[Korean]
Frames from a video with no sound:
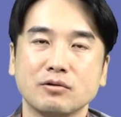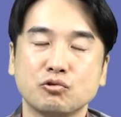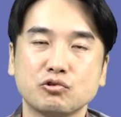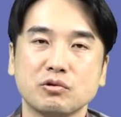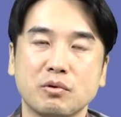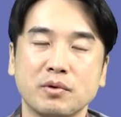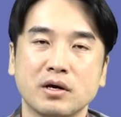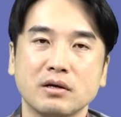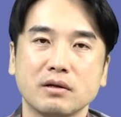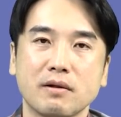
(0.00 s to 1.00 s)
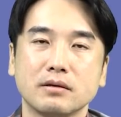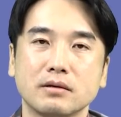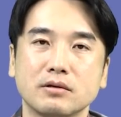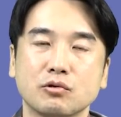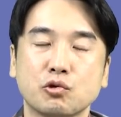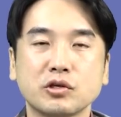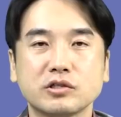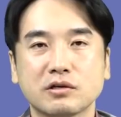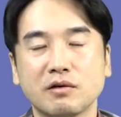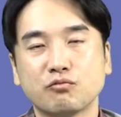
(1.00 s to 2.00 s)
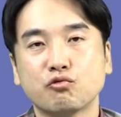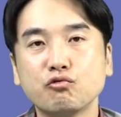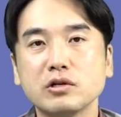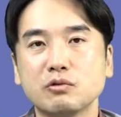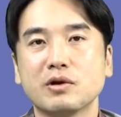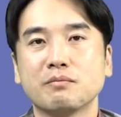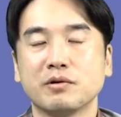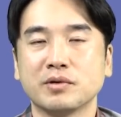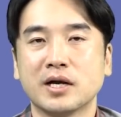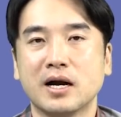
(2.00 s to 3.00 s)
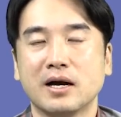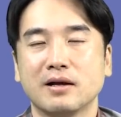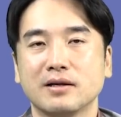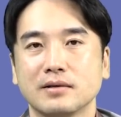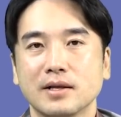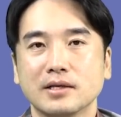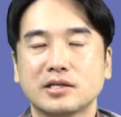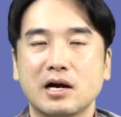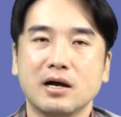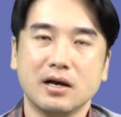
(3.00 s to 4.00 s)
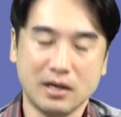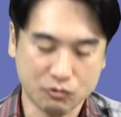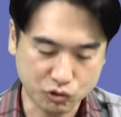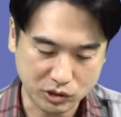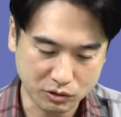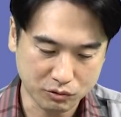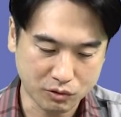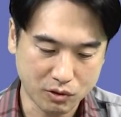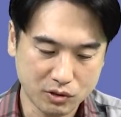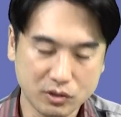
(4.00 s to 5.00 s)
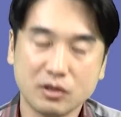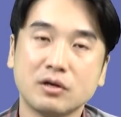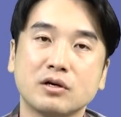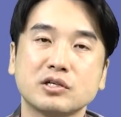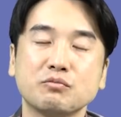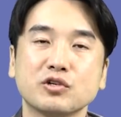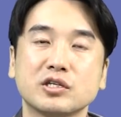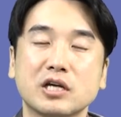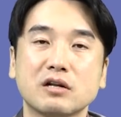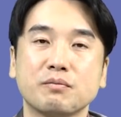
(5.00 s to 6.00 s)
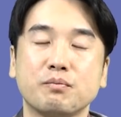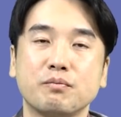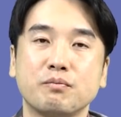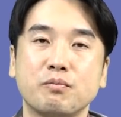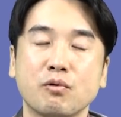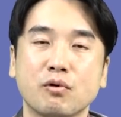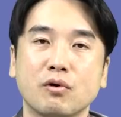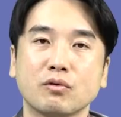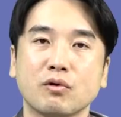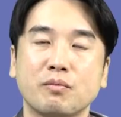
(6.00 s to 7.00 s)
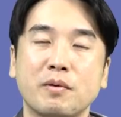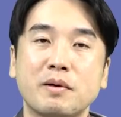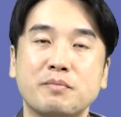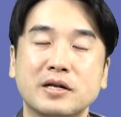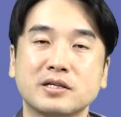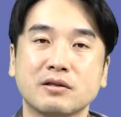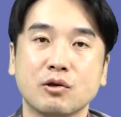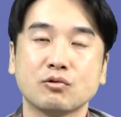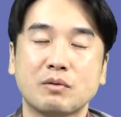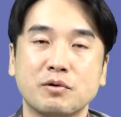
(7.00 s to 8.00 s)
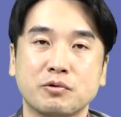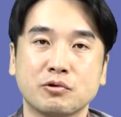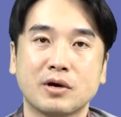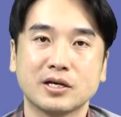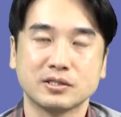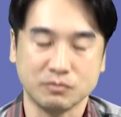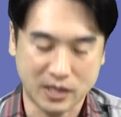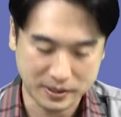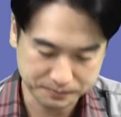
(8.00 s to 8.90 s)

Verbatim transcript: 뉴스를 보면 도대체 그럼 누구를 위한 법인가? 자 어, 구체적으로 어, 신문 기사를 보고 또 법안 발의된 내용도 한번 보도록 하겠습니다.